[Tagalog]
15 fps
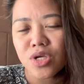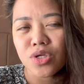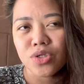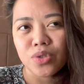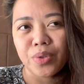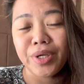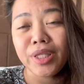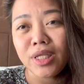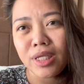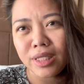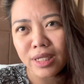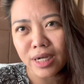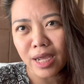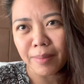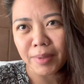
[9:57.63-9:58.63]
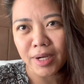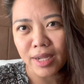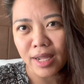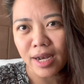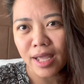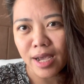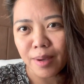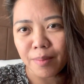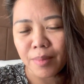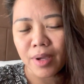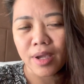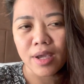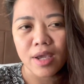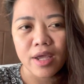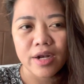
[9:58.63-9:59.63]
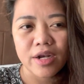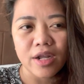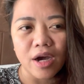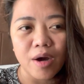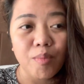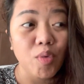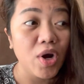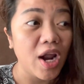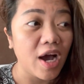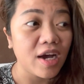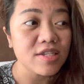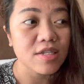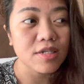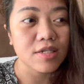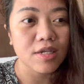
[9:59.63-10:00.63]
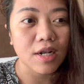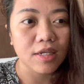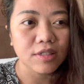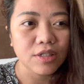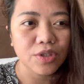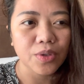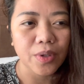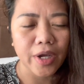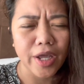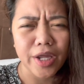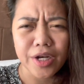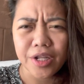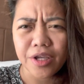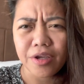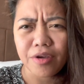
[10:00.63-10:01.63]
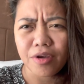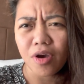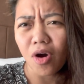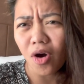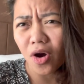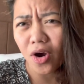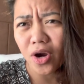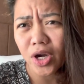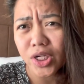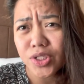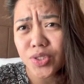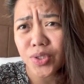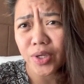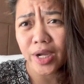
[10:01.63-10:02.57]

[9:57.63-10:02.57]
So, hindi din namin alam. And um, wala kasi sila dito any cards or